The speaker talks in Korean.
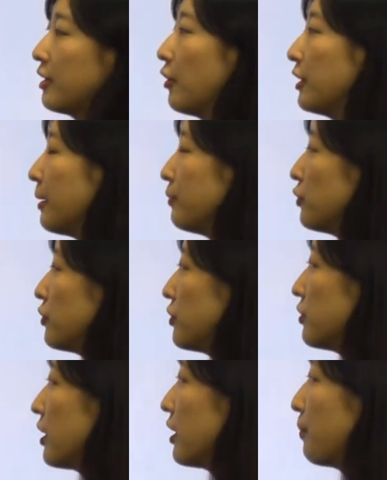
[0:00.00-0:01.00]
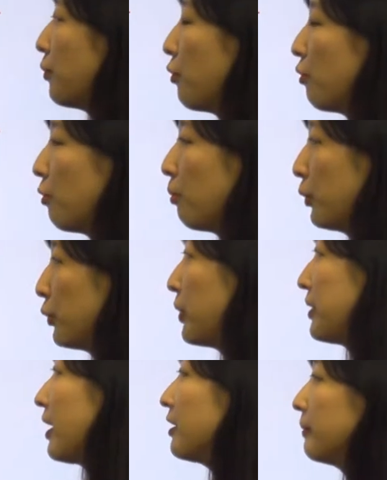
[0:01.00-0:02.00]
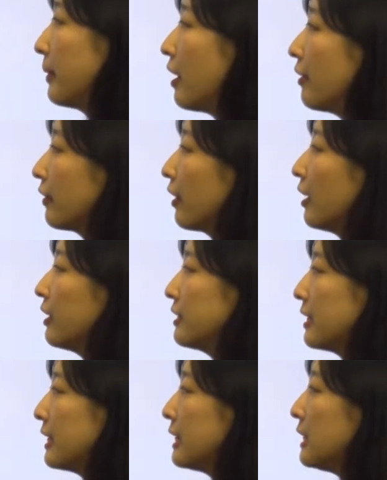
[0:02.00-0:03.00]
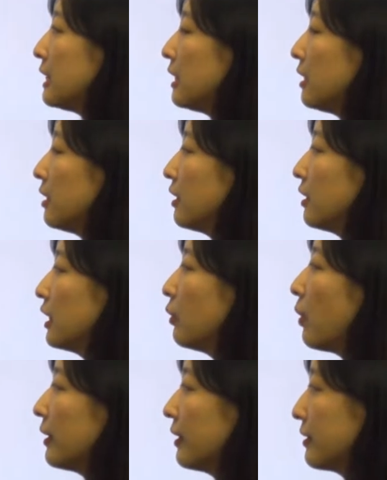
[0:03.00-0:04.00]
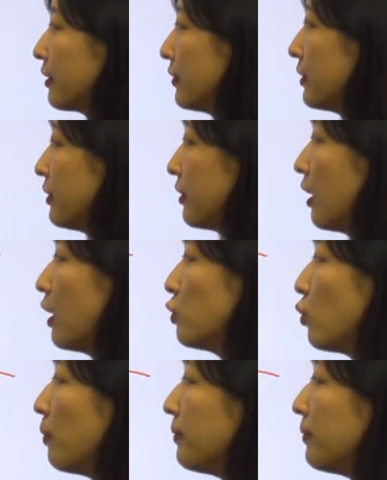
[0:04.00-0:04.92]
연합뉴스의 보, 보도에 따르면 이제 이 기관에서는 좀